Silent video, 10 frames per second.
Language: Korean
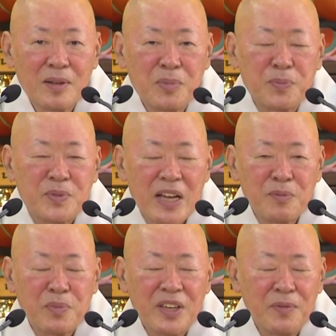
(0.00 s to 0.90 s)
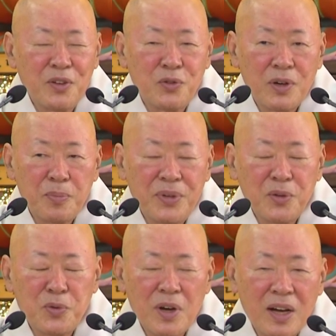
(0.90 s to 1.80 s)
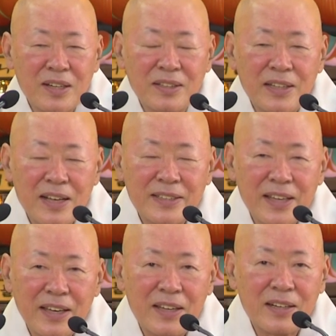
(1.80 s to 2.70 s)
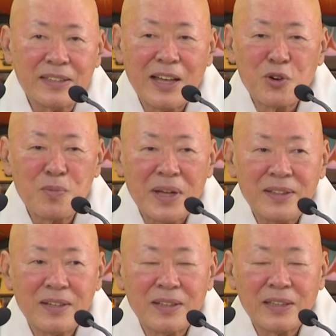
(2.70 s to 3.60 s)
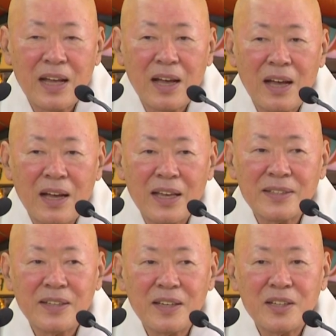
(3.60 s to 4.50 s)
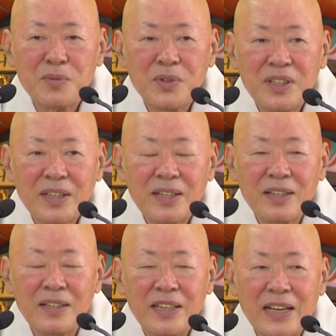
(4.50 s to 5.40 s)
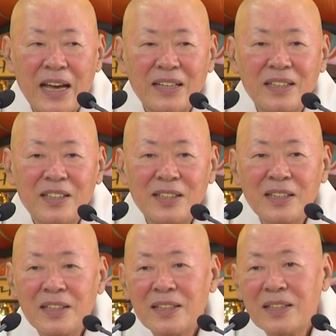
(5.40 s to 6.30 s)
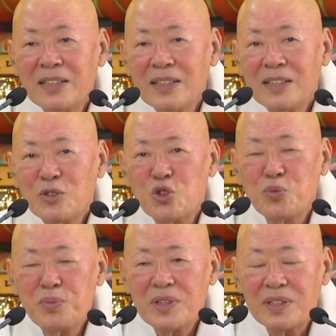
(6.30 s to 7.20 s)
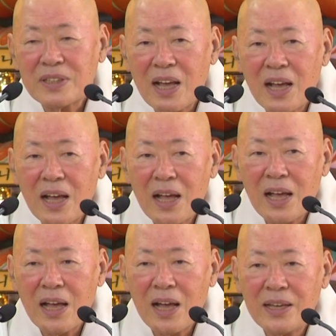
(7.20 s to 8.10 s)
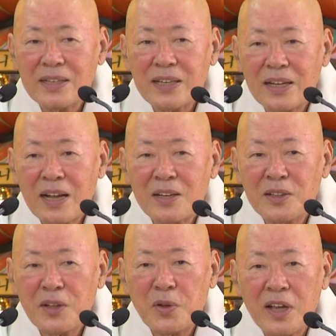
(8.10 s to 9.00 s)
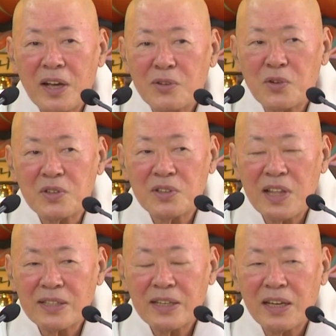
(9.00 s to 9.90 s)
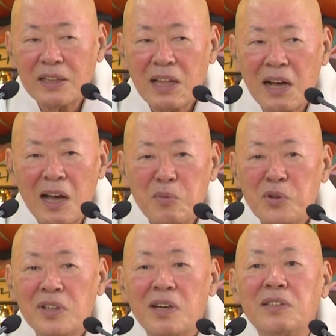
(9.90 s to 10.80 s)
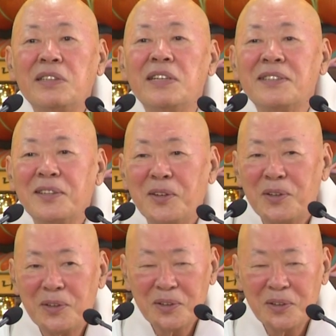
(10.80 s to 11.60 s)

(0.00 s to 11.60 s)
법장 기비구, 비구가 극락 세계를 따로 만들었다 해서 여러분이 거기 가는 준비를 다 해서 하라는 대로 해가지고 극락 세계 딱 가보니까 어땠어요?